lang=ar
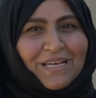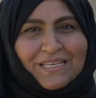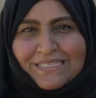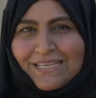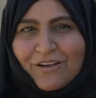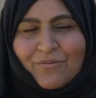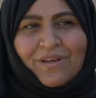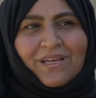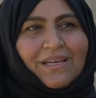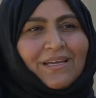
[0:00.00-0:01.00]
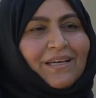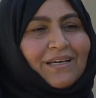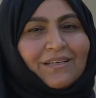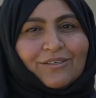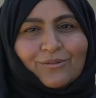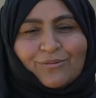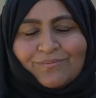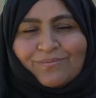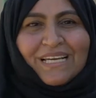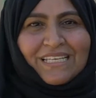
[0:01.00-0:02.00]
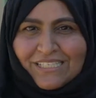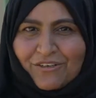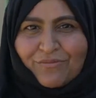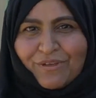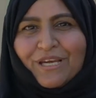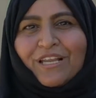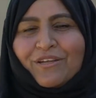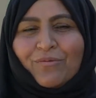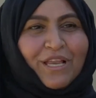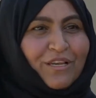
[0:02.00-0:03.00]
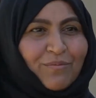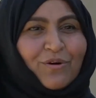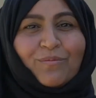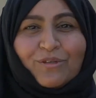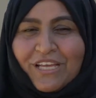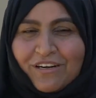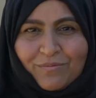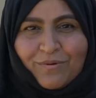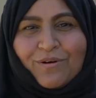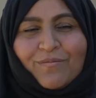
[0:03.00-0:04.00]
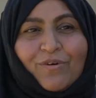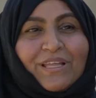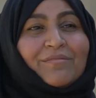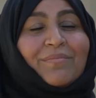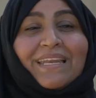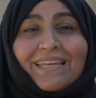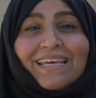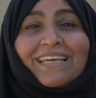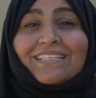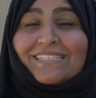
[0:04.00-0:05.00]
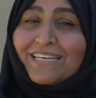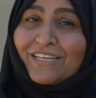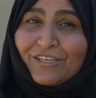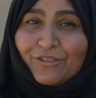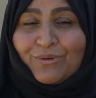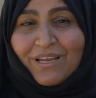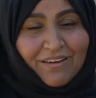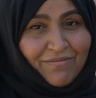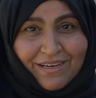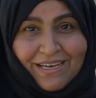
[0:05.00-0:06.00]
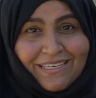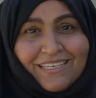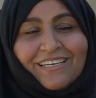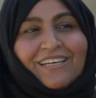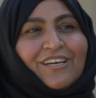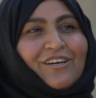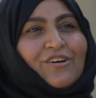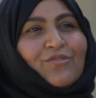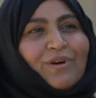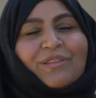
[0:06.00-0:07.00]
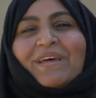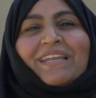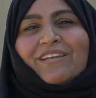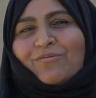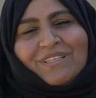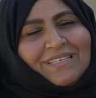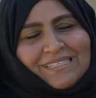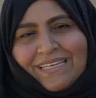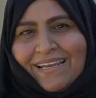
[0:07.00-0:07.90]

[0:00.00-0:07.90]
قصروا وما قصروا في عيالنا وعلموهم ودربوهم واتمنى كل سنه يعيدون هاي الفعاليه واتمنى ان ولدي يصير